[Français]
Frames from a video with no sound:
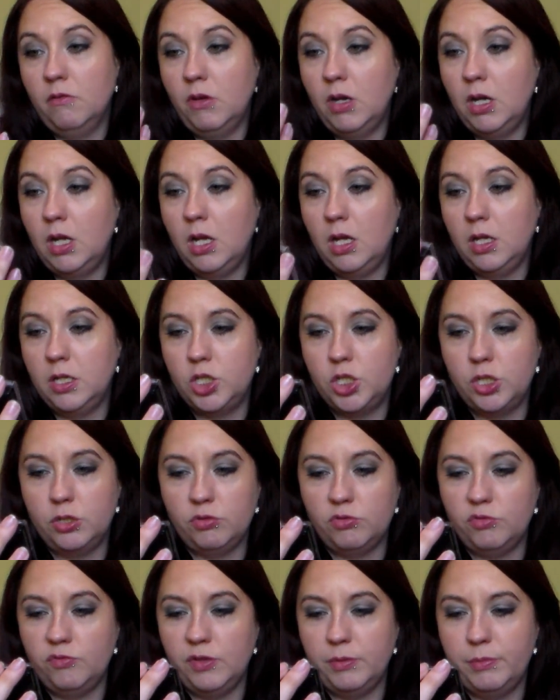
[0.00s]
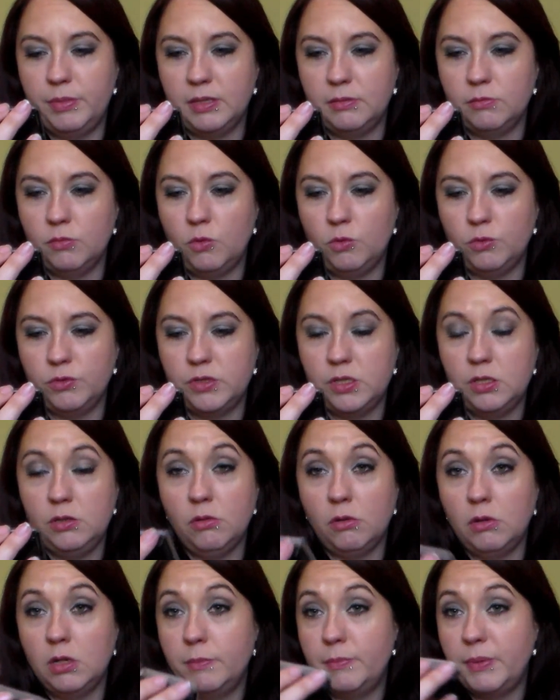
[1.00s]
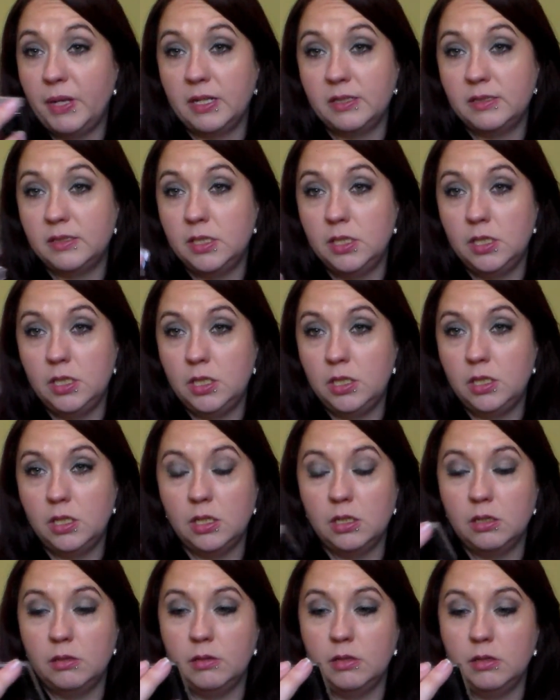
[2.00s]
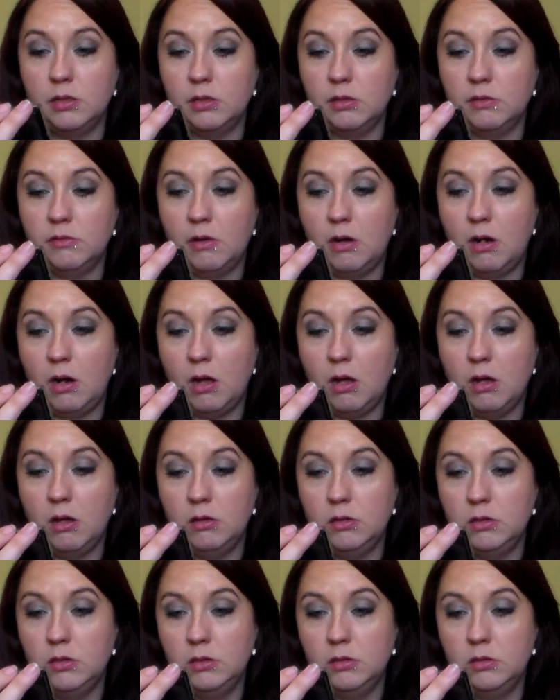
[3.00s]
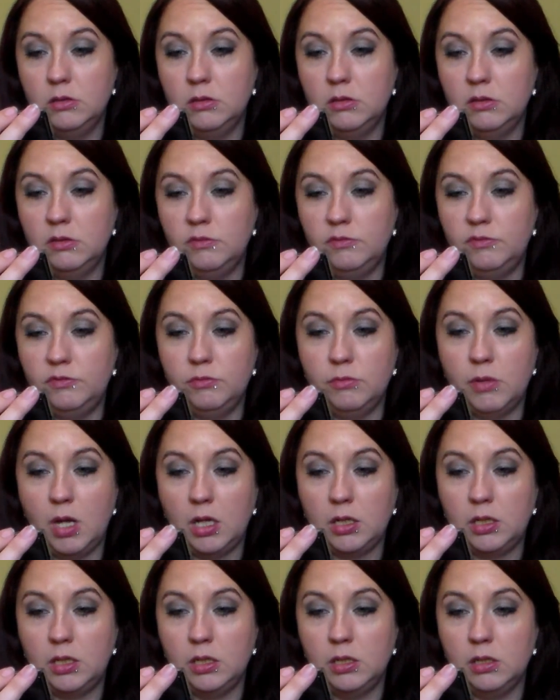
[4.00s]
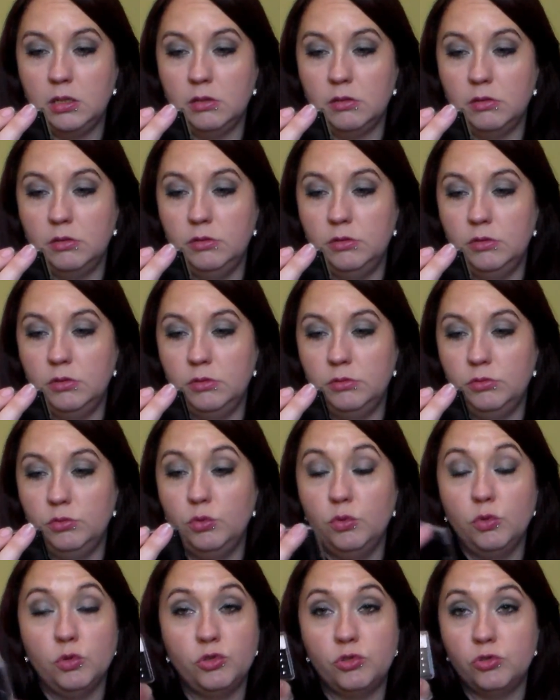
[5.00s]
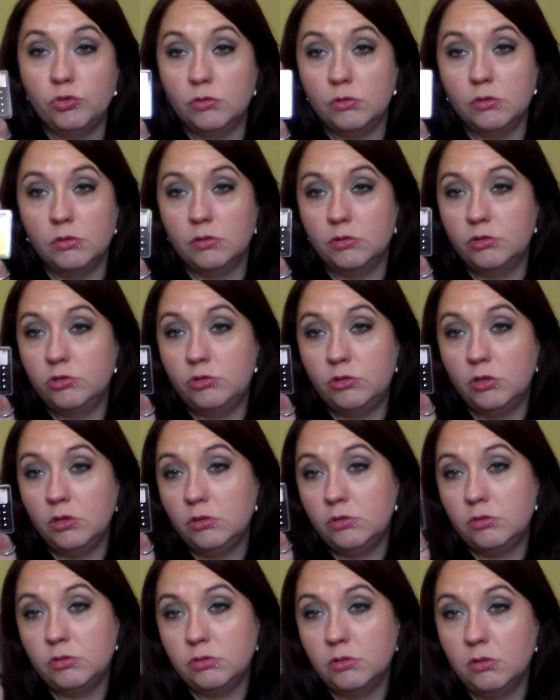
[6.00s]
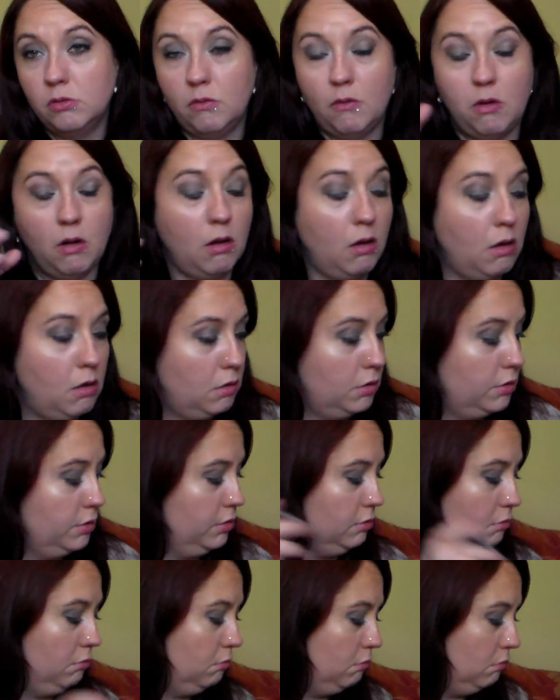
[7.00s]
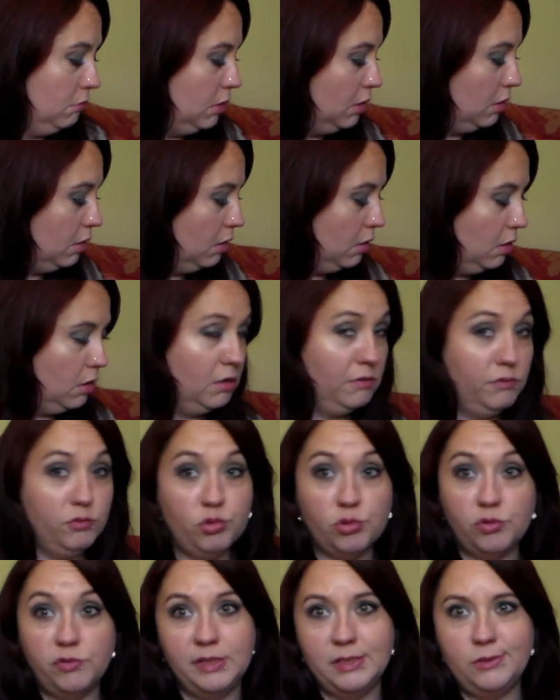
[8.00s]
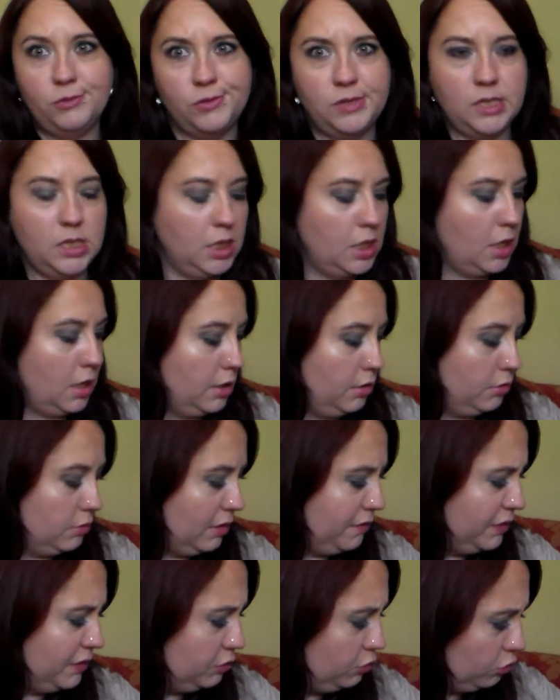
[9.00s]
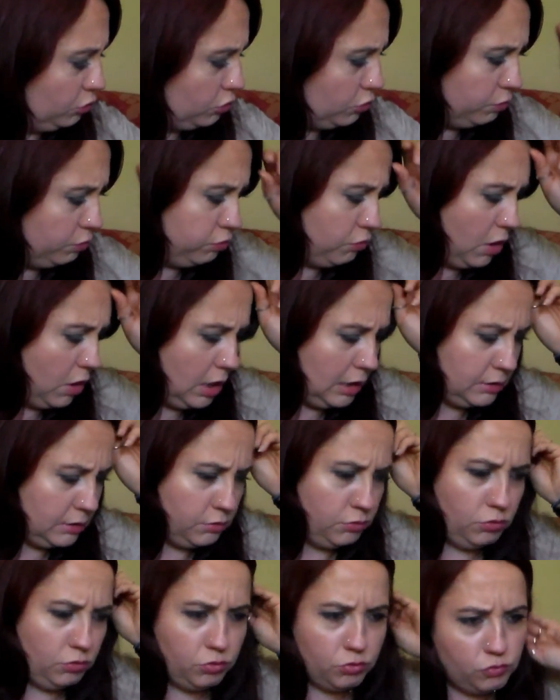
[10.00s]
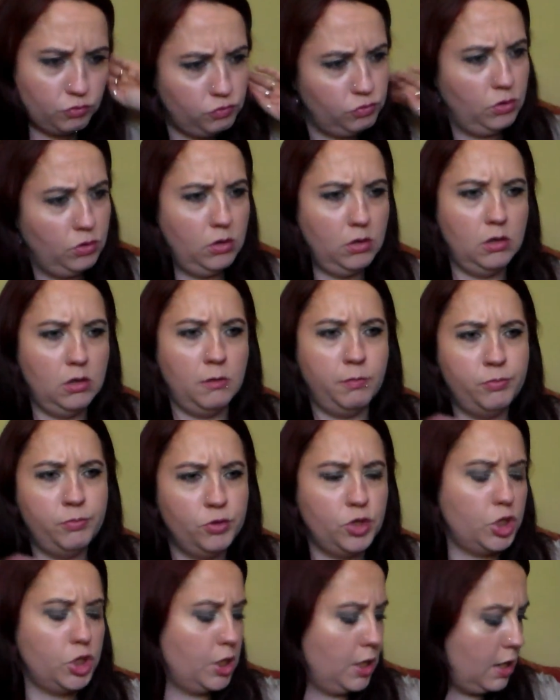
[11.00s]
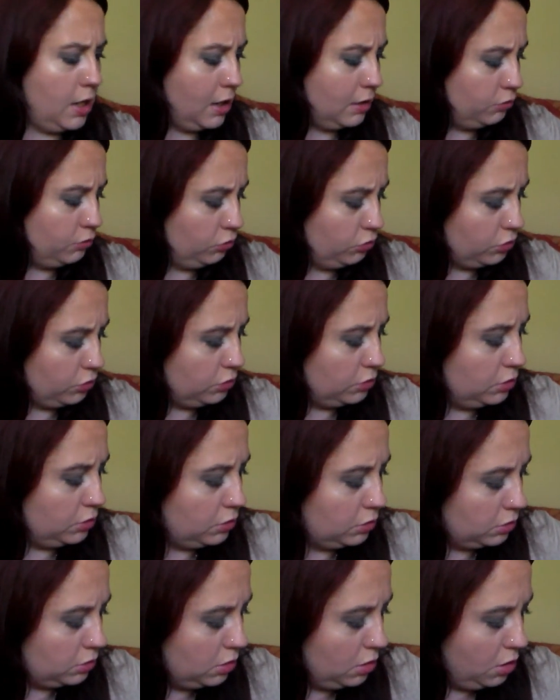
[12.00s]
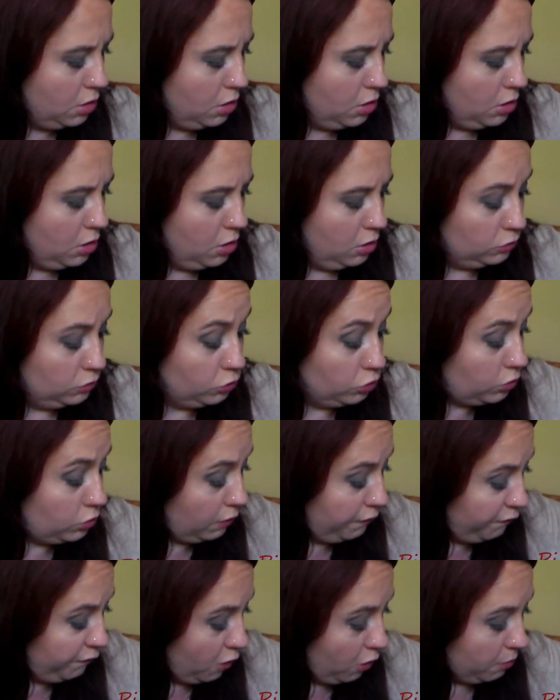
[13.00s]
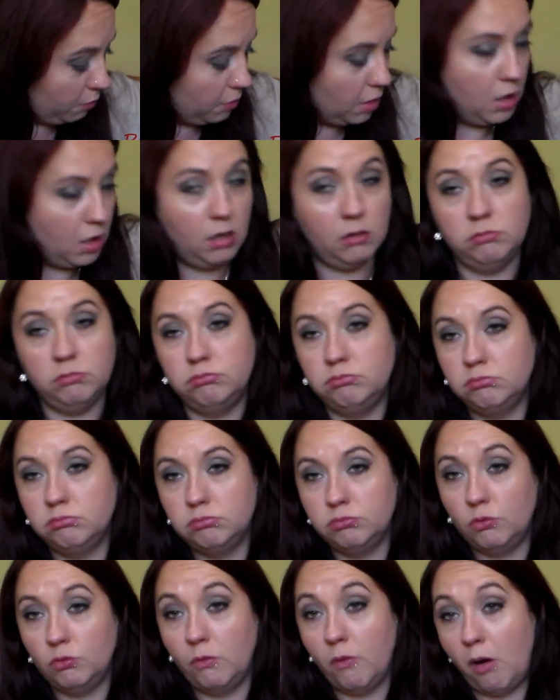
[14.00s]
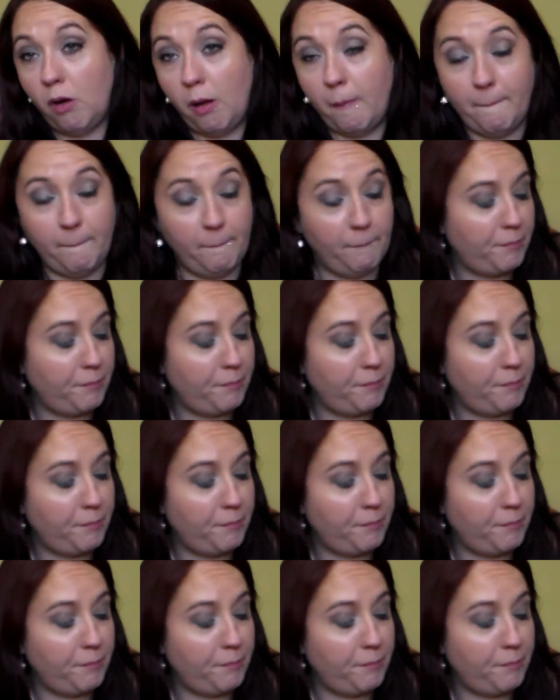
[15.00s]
Voilà, et j'ai trouvé bêtement aussi dans les piercings et voilà. Vous marquez euh, nose euh, stud, voilà. vous trouvez tout ce qu'il y a. Il y en avait d'autres boîtes, d'autres couleurs, plus chères, d'autres euh, d'autres formats. voilà.